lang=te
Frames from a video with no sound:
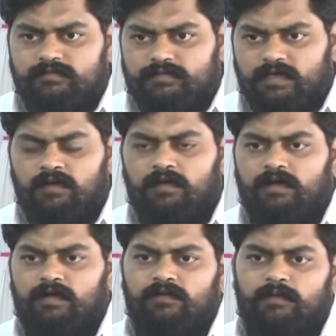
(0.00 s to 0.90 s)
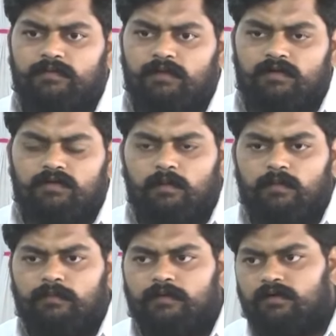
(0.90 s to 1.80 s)
జైల్లో నేను ఉన్నప్పుడు
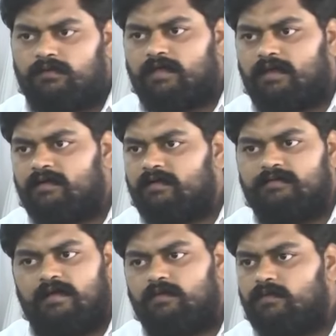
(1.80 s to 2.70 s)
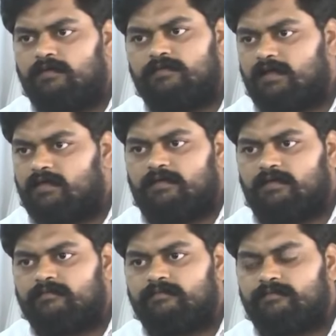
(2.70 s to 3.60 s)
అక్టోబర్ ముప్పై ఒకటో తారీఖు నేను జైలు పోవడం జరిగింది
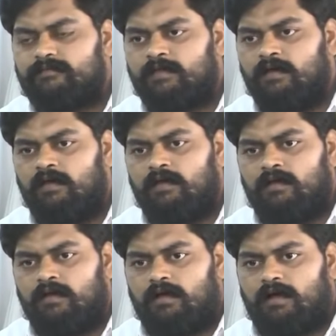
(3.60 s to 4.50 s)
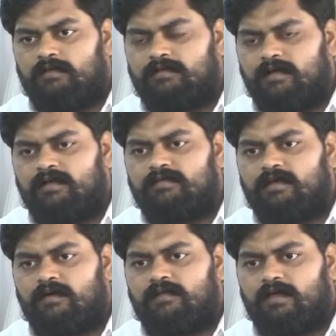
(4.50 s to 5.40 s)
అది జరిగిన
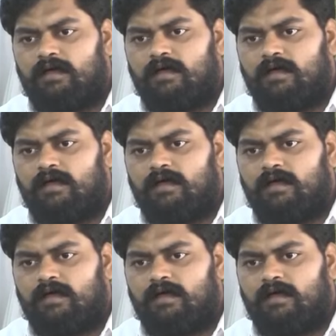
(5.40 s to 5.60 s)
తర్వాత